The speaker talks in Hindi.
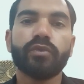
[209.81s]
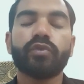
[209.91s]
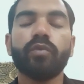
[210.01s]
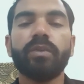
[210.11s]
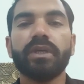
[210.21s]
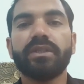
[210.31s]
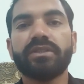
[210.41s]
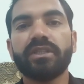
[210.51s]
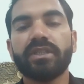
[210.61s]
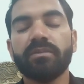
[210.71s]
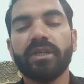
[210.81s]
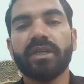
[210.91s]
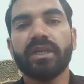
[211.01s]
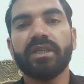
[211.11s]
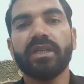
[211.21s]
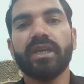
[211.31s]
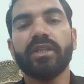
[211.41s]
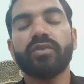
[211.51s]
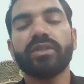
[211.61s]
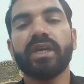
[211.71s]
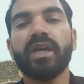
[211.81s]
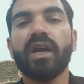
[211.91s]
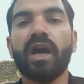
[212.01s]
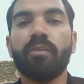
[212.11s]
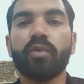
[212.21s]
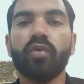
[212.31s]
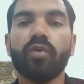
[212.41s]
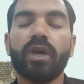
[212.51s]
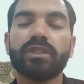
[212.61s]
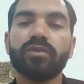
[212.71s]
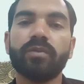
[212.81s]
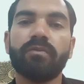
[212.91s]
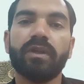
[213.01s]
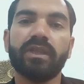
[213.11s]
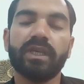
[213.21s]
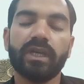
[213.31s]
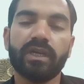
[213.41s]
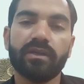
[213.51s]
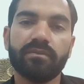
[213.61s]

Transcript: शुभ स्थिति में नहीं है तो यह आपको अशुभ फल देगा